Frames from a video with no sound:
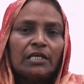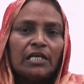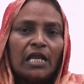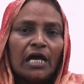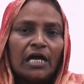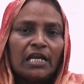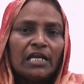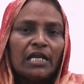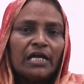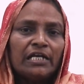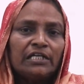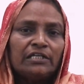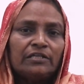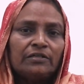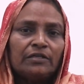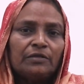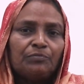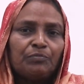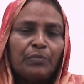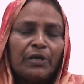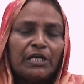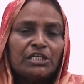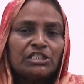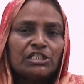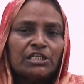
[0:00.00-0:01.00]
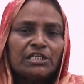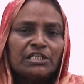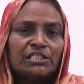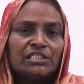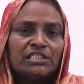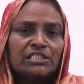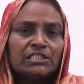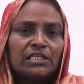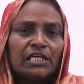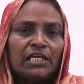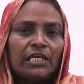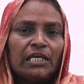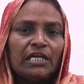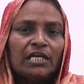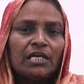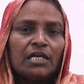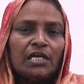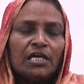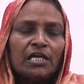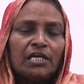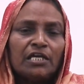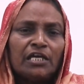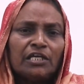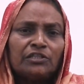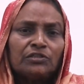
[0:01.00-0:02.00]
నాలాంటి పేషెంట్స్కి
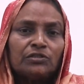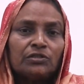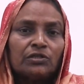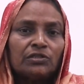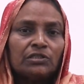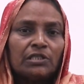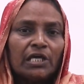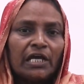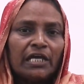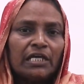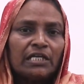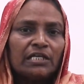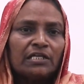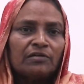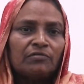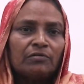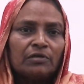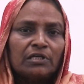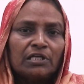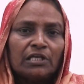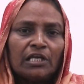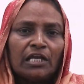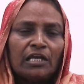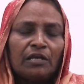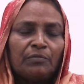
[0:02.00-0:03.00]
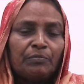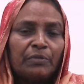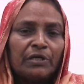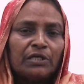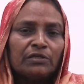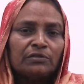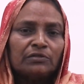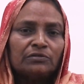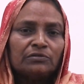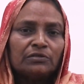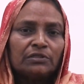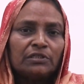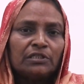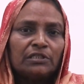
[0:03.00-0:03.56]
ఎంతో ధైర్యం నిలపట